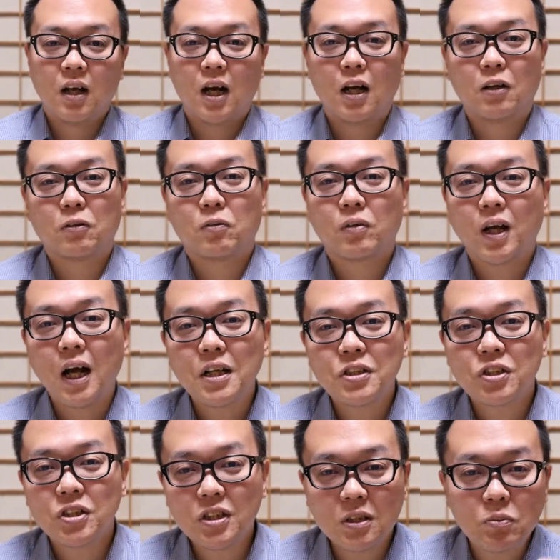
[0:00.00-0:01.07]
あの漢
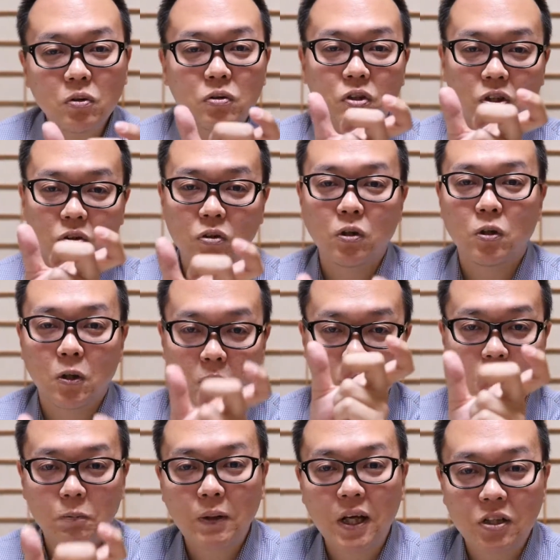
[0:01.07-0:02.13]
字2文字の
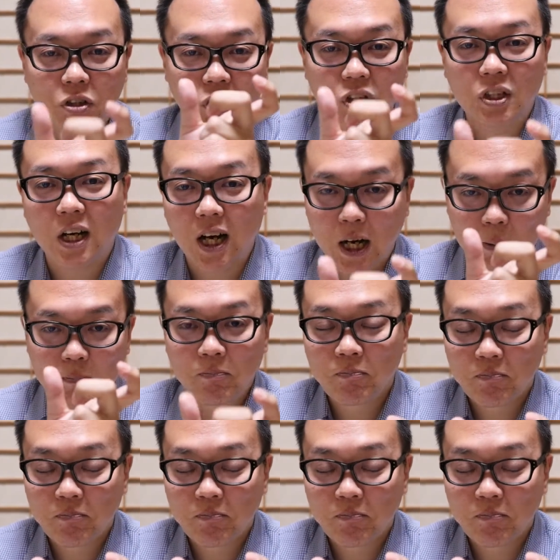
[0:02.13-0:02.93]
スペースしか